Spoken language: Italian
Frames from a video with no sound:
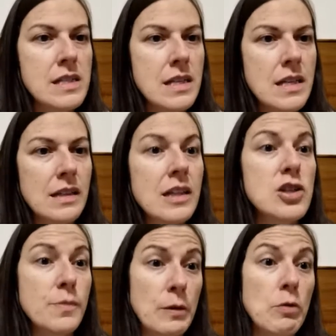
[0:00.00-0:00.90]

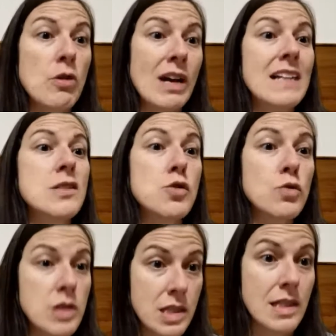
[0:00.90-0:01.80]
disegnatrice per quello che è il
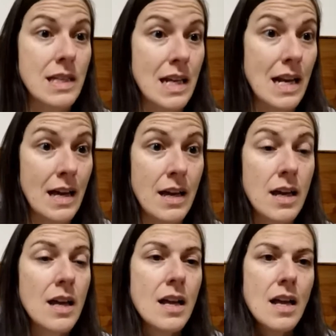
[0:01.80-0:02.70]
suo stile,
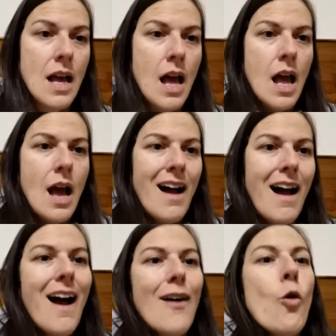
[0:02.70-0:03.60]

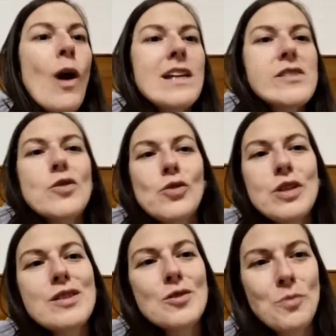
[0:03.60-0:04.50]
a quali sono
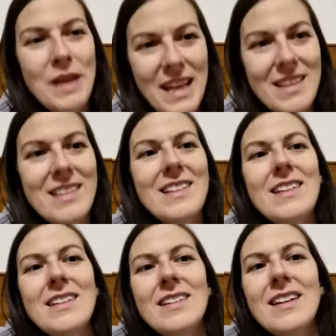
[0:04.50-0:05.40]
gli
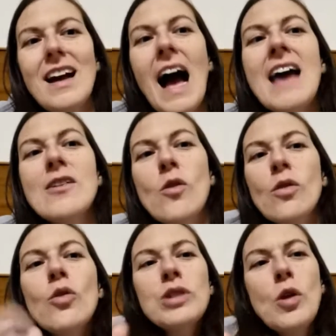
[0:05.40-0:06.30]
strumenti ai,
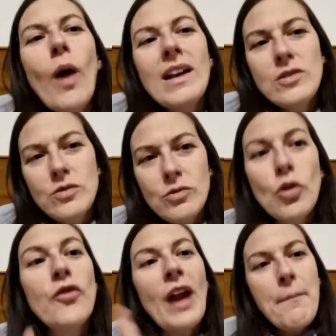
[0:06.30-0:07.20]
con i quali
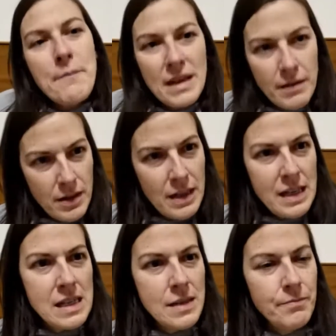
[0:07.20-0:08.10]
dovrebbe,
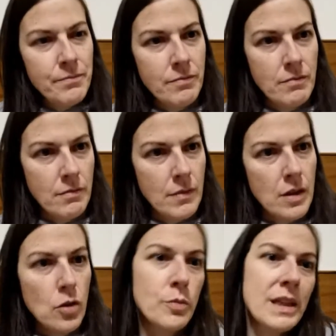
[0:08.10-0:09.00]
ehm,
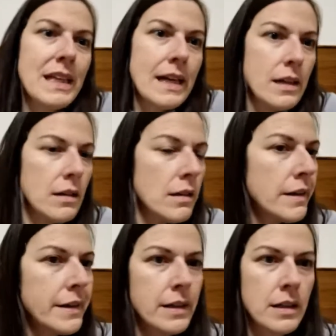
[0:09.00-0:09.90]
come dire, mm.
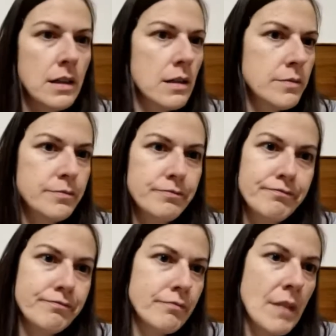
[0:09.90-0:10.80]
ehm,